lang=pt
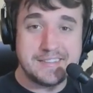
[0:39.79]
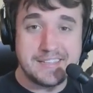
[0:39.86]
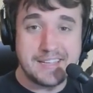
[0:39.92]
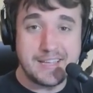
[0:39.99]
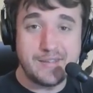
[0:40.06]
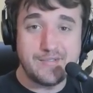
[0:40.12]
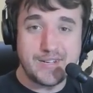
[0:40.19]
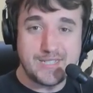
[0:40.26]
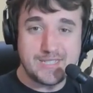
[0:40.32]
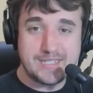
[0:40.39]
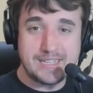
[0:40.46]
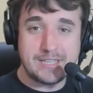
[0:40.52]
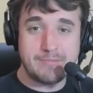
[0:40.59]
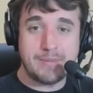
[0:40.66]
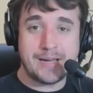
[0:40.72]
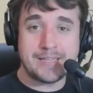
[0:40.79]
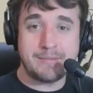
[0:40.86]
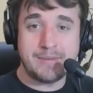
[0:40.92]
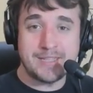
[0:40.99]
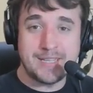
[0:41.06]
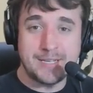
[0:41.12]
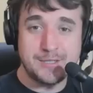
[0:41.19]
Ninguém vai desanimar na
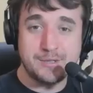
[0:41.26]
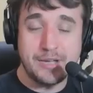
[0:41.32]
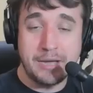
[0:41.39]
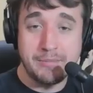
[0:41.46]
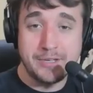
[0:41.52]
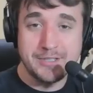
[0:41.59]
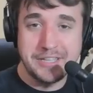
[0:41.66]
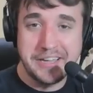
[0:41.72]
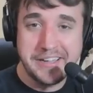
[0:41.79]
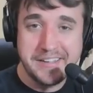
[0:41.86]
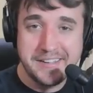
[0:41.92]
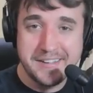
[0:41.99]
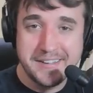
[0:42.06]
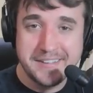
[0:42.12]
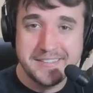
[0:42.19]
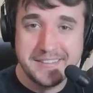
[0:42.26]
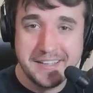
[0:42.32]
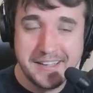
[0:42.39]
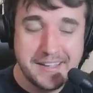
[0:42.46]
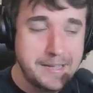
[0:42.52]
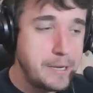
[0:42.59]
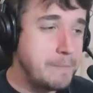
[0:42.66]
metade do caminho, né?
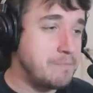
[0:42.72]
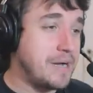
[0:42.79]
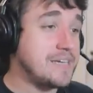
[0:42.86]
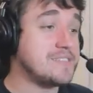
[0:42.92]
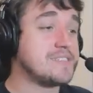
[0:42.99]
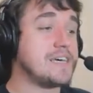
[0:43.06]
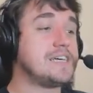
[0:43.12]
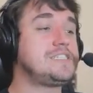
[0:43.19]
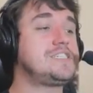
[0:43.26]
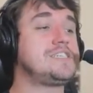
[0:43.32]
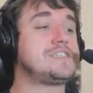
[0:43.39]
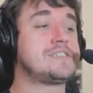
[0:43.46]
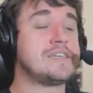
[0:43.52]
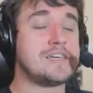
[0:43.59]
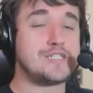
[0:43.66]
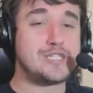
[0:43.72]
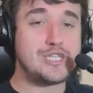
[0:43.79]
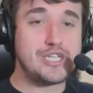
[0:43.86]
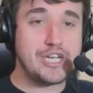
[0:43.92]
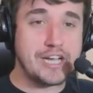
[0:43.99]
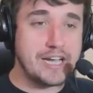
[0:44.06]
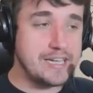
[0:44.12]
né? Mas antes de
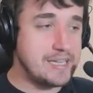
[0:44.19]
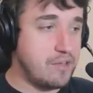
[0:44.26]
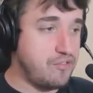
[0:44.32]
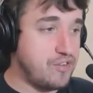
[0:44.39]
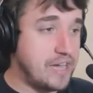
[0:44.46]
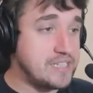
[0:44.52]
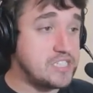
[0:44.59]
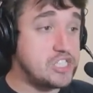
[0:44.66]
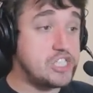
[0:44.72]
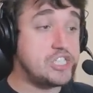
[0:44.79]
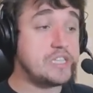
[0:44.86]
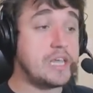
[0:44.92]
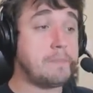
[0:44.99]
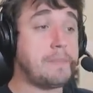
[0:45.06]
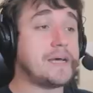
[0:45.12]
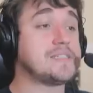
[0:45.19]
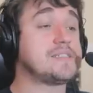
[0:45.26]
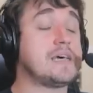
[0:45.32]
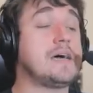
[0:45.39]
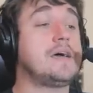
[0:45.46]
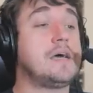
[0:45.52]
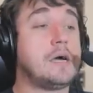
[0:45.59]
chegar na fase, a gente tem que
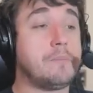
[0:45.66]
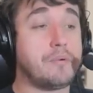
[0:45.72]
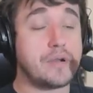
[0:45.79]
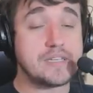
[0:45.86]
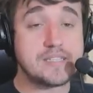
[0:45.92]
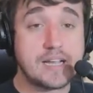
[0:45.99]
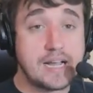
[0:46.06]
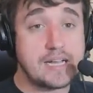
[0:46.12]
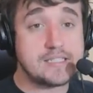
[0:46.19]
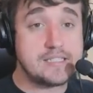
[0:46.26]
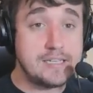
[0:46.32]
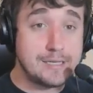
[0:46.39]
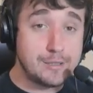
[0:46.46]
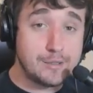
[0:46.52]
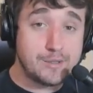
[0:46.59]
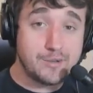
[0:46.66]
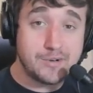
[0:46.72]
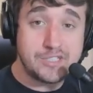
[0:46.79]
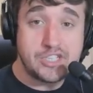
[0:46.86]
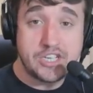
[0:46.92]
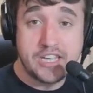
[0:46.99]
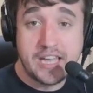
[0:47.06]
passar por essa casinha do
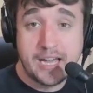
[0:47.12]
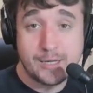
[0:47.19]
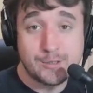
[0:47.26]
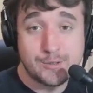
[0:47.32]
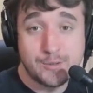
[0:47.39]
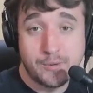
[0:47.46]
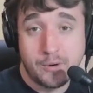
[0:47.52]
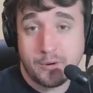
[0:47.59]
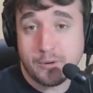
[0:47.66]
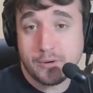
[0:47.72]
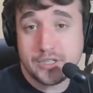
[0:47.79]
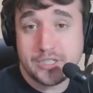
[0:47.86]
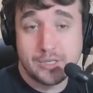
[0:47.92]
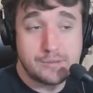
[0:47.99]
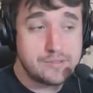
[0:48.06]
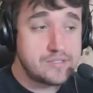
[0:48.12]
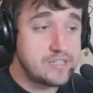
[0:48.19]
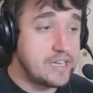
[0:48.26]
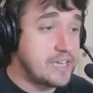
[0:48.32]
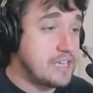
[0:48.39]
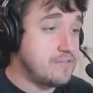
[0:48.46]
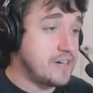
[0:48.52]
Toad, que é azul ou roxa, eu não
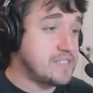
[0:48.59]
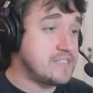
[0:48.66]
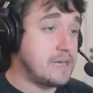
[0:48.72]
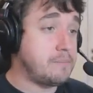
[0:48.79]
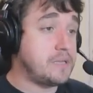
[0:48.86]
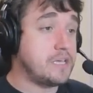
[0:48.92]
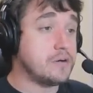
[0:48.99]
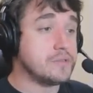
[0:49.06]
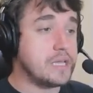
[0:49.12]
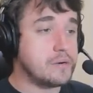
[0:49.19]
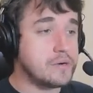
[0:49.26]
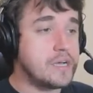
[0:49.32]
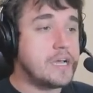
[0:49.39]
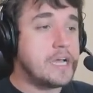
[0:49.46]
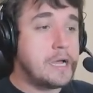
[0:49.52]
sei quem vai saber, eu não.